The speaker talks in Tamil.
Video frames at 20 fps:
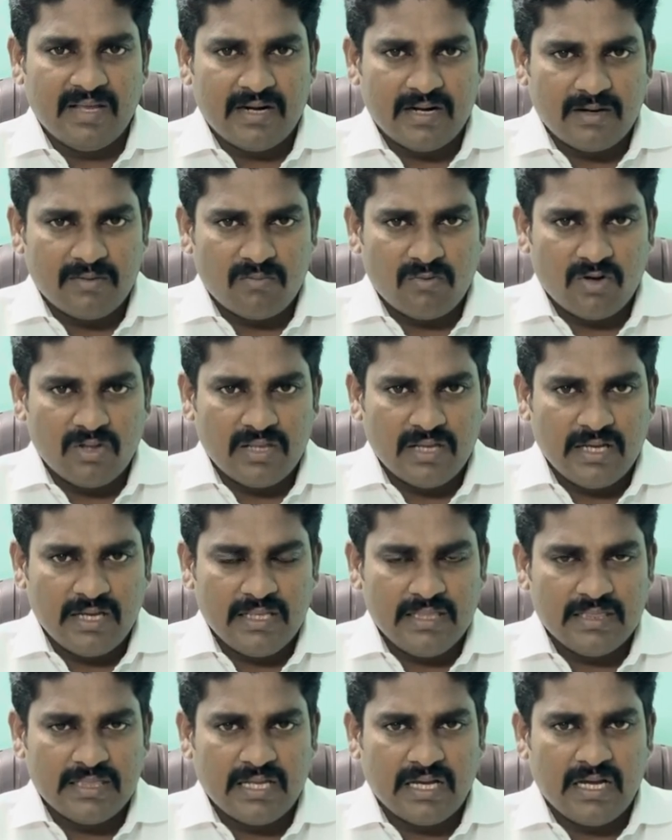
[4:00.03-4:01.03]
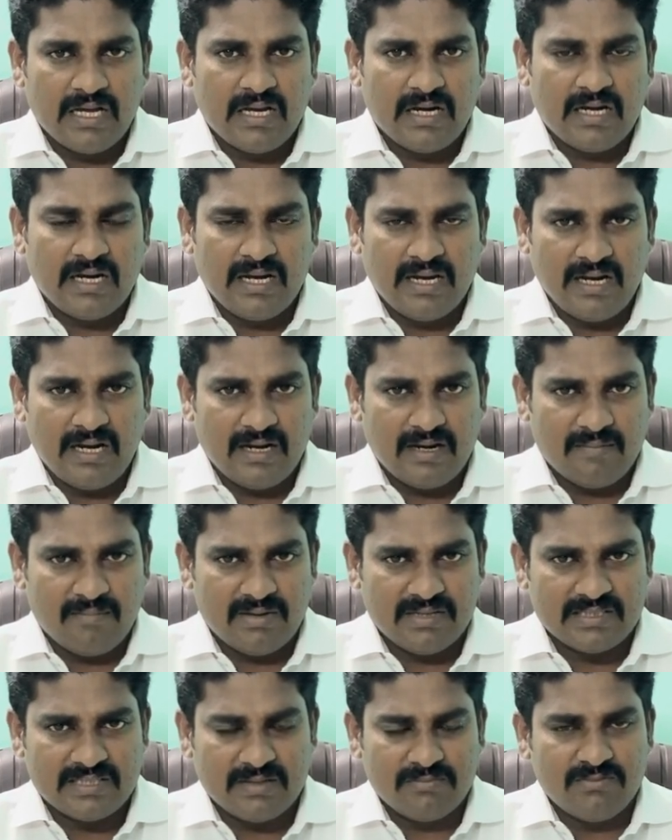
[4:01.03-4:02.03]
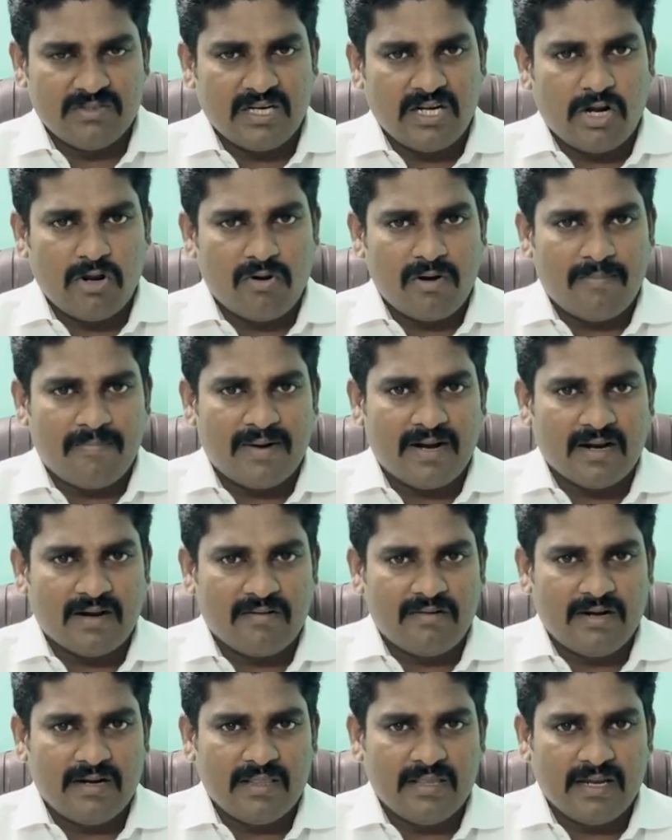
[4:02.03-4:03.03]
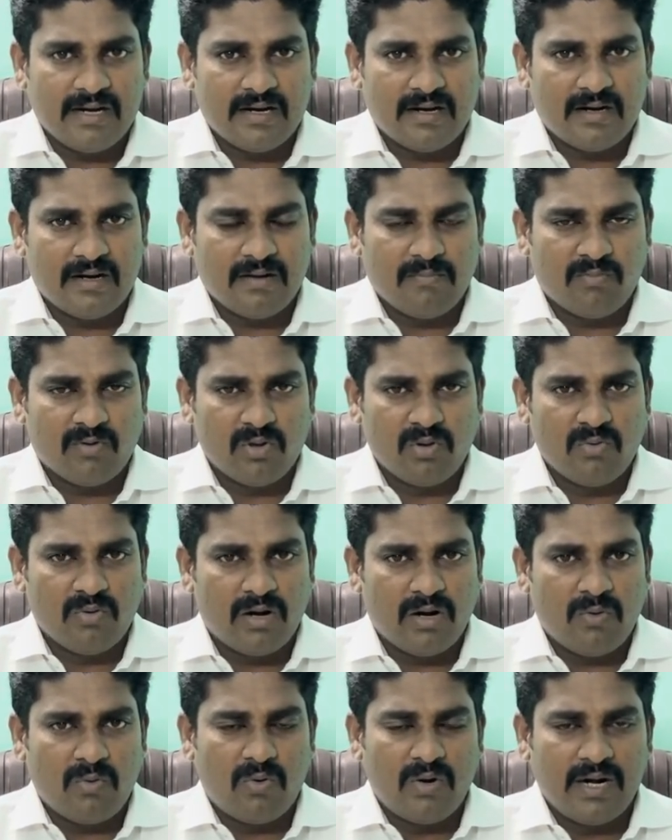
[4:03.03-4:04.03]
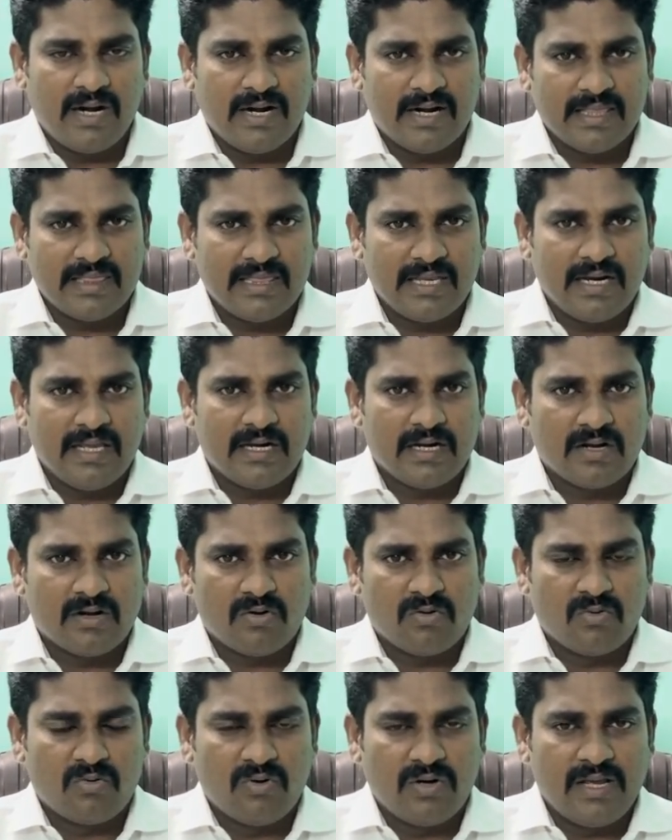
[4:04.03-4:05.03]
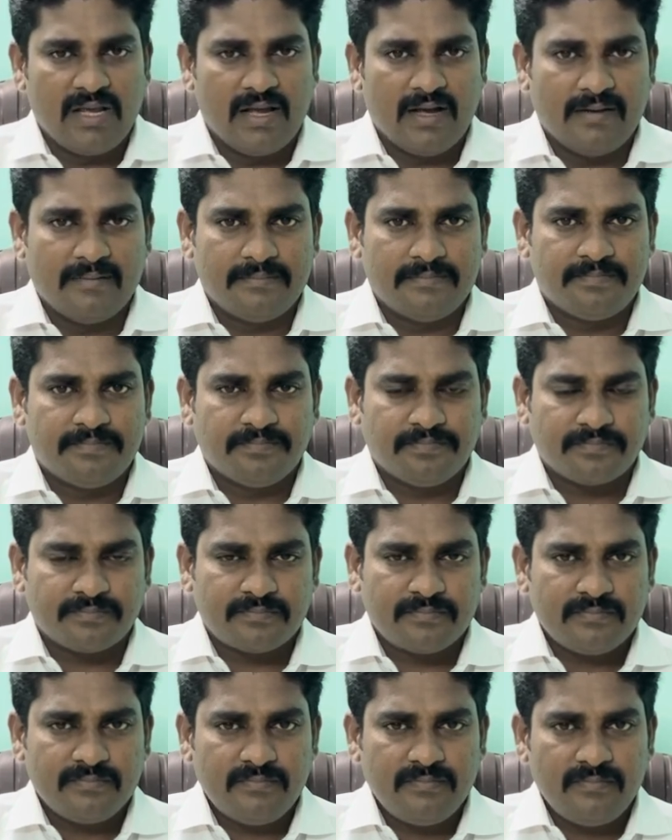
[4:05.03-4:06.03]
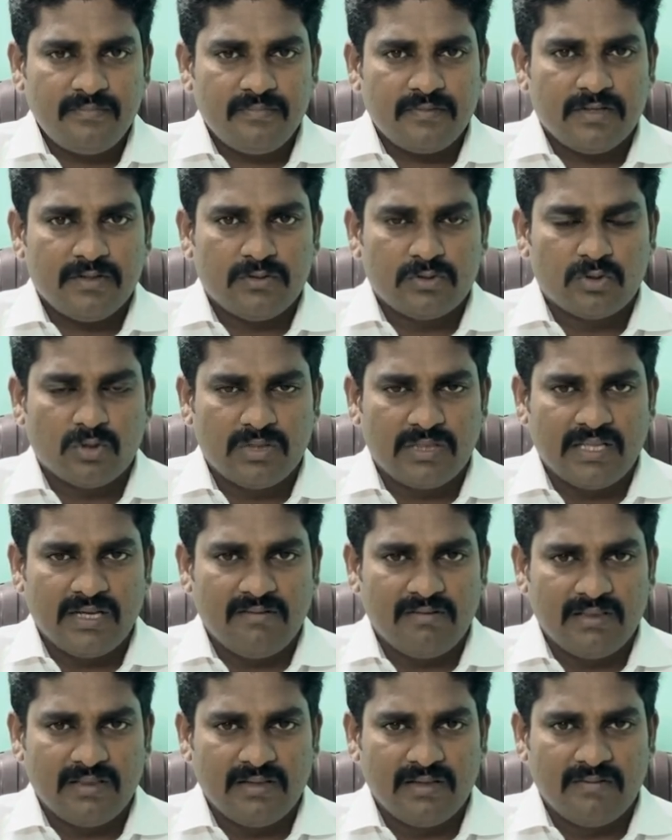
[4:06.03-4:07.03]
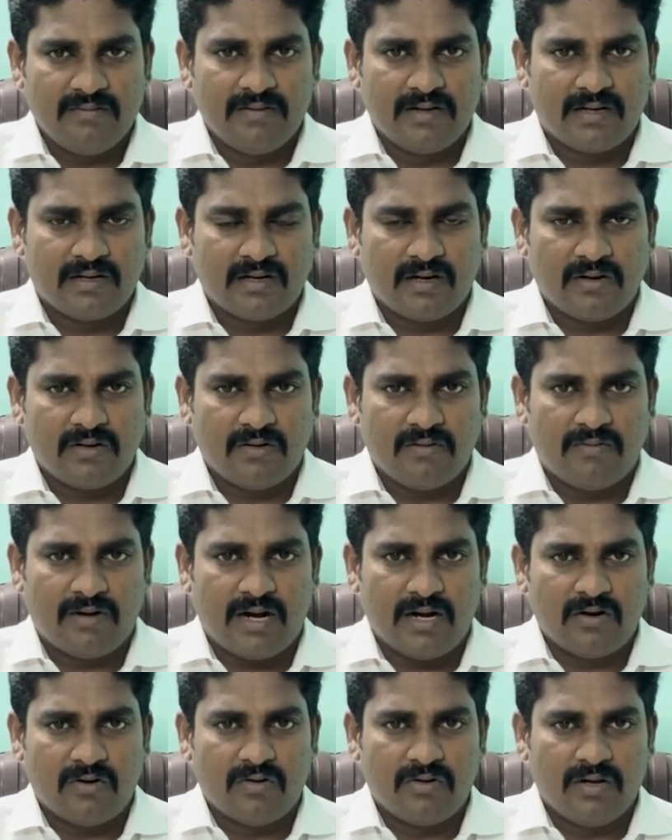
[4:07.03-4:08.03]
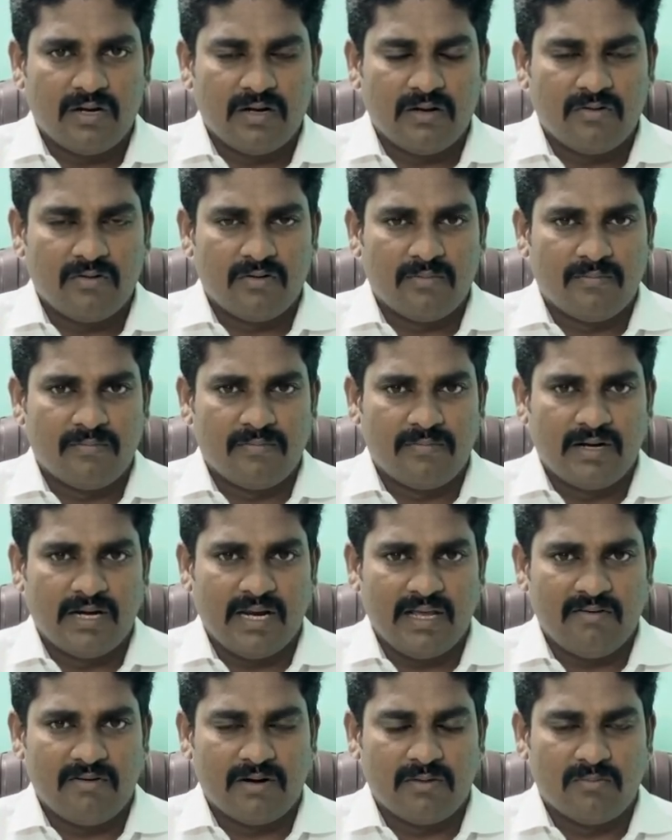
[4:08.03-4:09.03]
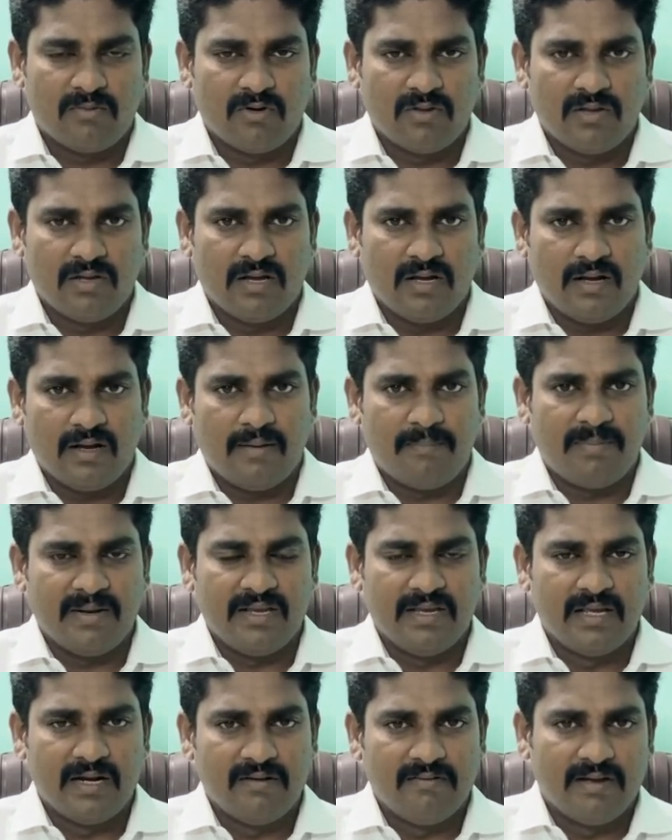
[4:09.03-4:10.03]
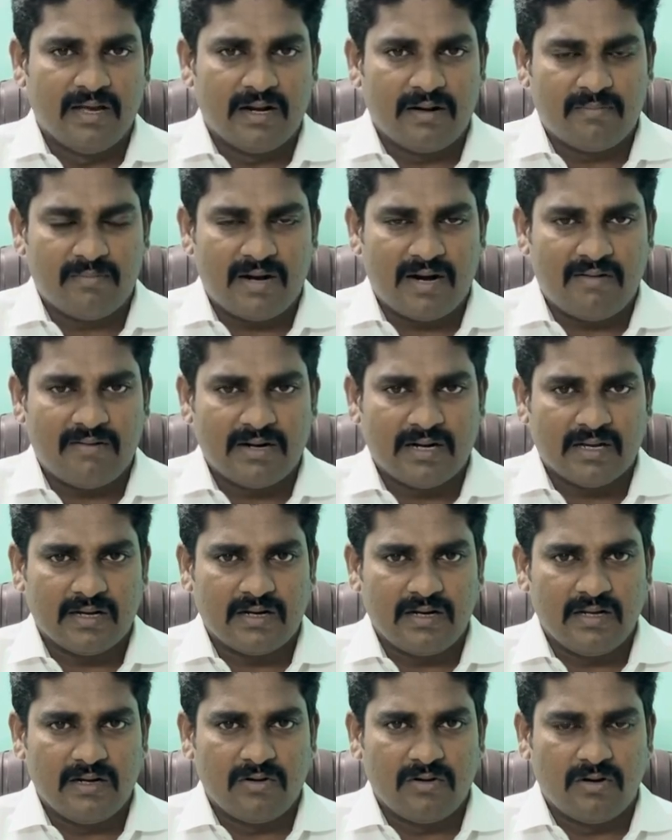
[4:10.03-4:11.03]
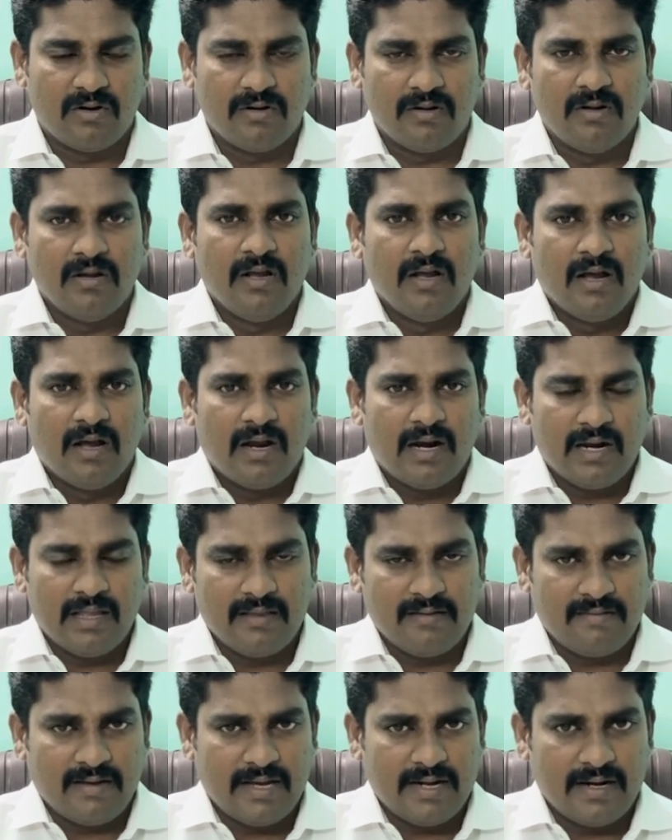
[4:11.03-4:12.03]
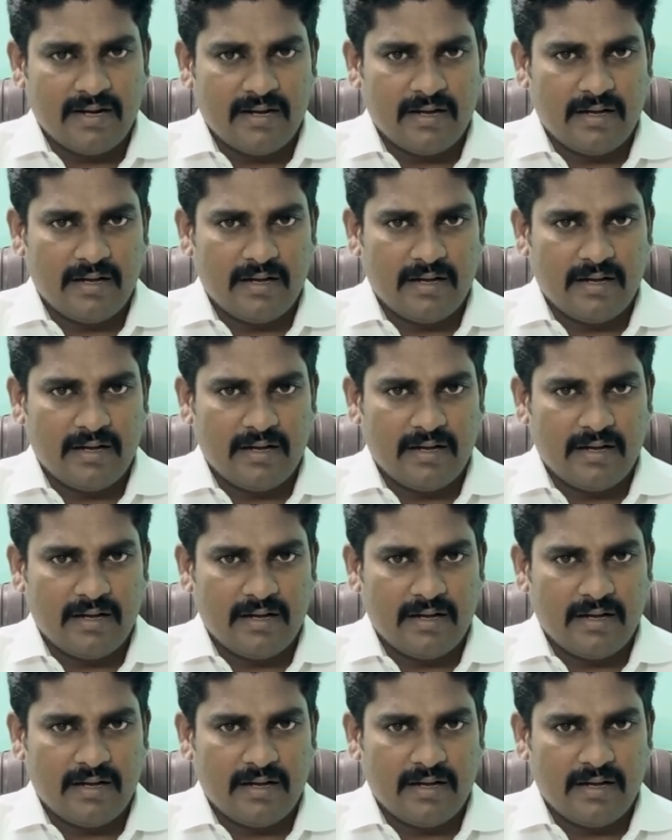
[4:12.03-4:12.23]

இருக்கும்போது இந்த நிலையில் நம்ம சப்ஜெக்டிவாக பார்க்க வேண்டியது என்னென்னா பொதுவாக ஒரு இடத்துல இருக்கக்கூடிய சொத்தை வந்து விற்கணும் வாங்கணும் என்னும் நிலை வரும்போது அப்போ இருவேறு மாவட்டங்களிலோ அல்லது வேறு